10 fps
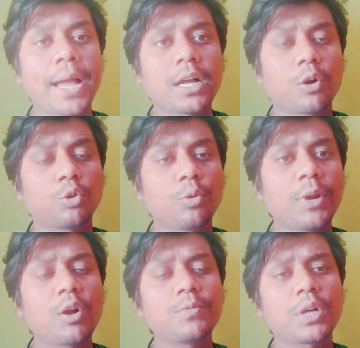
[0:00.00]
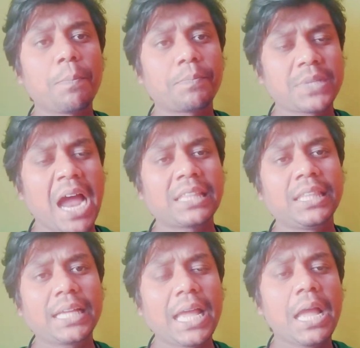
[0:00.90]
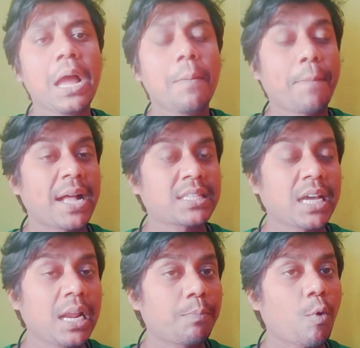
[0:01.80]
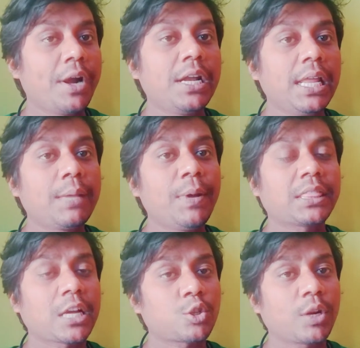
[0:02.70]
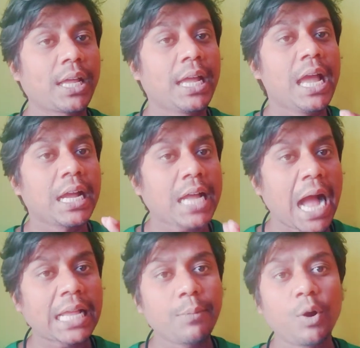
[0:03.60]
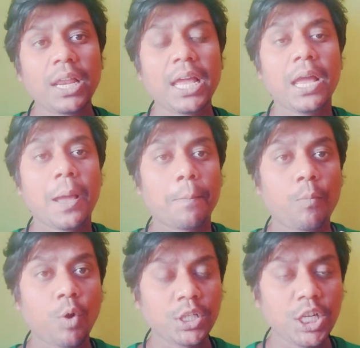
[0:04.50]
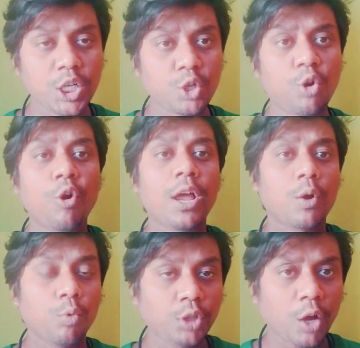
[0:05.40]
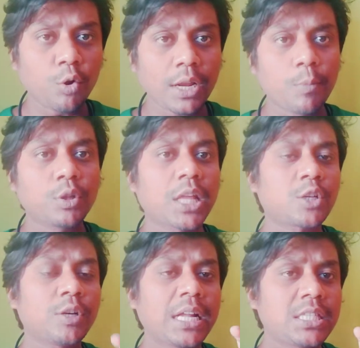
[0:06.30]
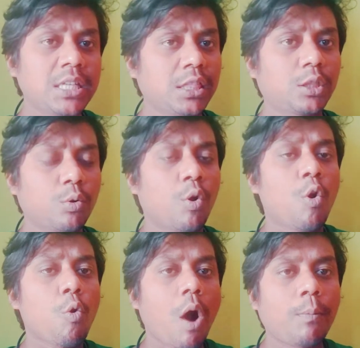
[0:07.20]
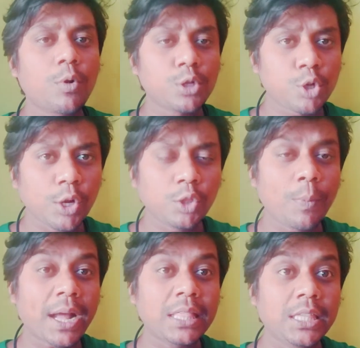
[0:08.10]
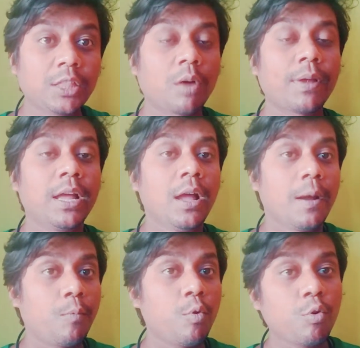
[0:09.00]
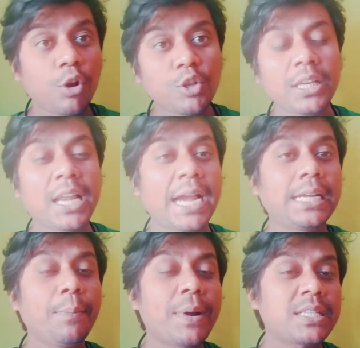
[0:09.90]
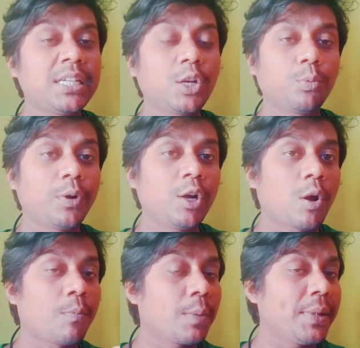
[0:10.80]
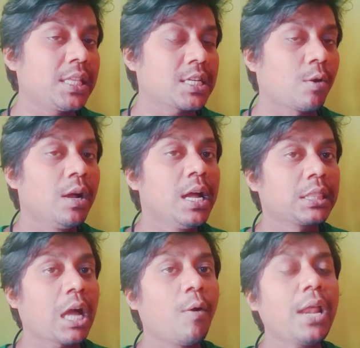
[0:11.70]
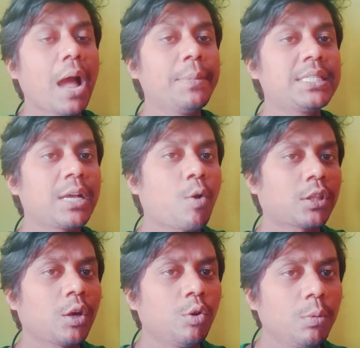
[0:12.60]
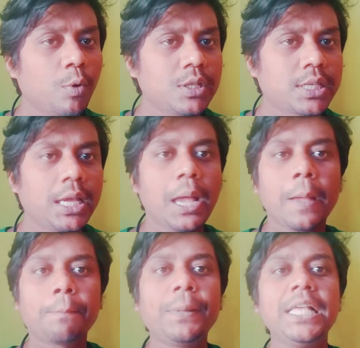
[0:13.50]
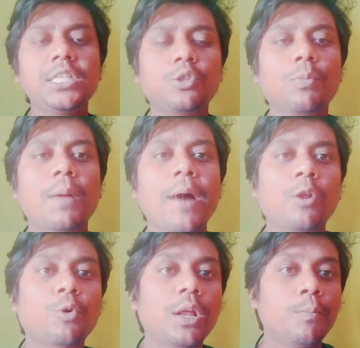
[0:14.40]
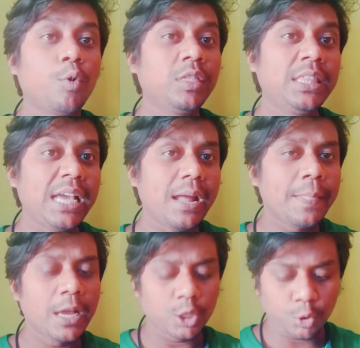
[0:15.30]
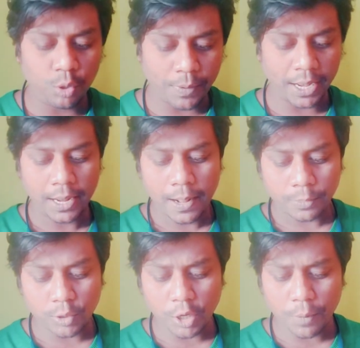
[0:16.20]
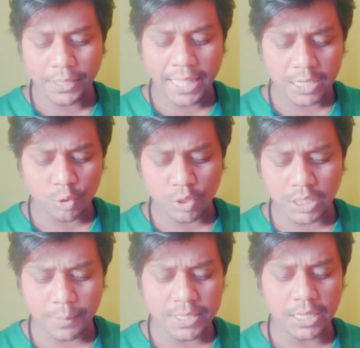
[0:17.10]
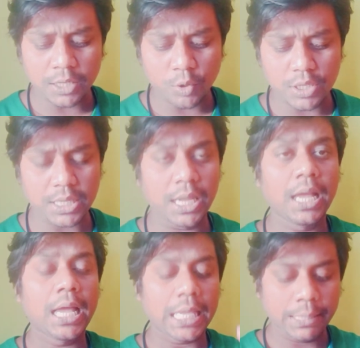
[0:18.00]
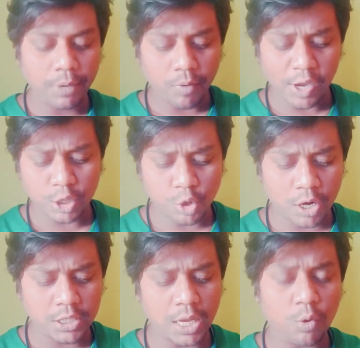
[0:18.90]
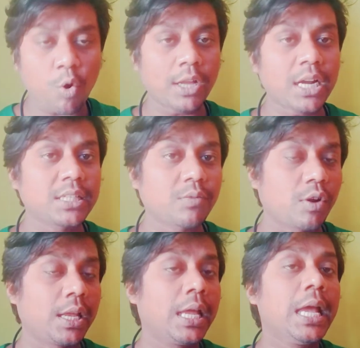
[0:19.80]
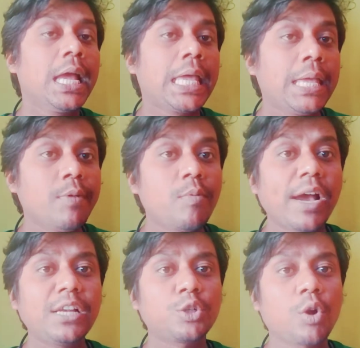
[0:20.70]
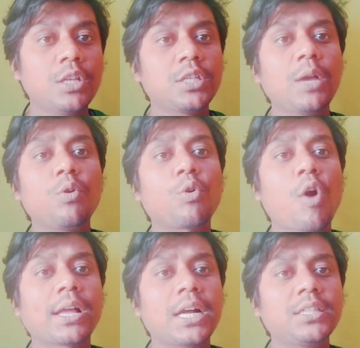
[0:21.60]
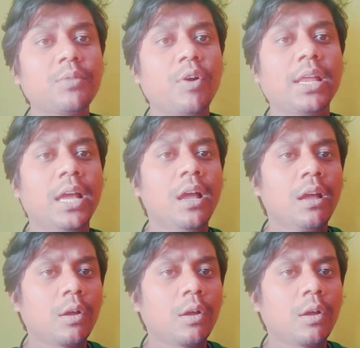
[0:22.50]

ব্যাখ্যা করো তোমরা কমসে কম চার থেকে পাঁচখানা পয়েন্ট লিখবে তার সঙ্গে কাকে বলে বৈশিষ্ট্য উদাহরণ এবং তার সঙ্গে চিত্র অবশ্যই তোমাকে দিতে হবে ভূগোলে যদি নাইনটি পার্সেন্টের উপরে নম্বর পেতে চাও তাহলে আমি যে কথাগুলো বলছি প্লিজ তোমরা ভালো করে মন দিয়ে শুনবে তো দেখো আমি নেক্সট কোশ্চেন আমি সিলেক্ট করেছি হিমবয়ের সঞ্চয় ও ক্ষয়কার্যের ফলে হিমবয়ের সঞ্চয় ও ক্ষয়কার্যের ফলে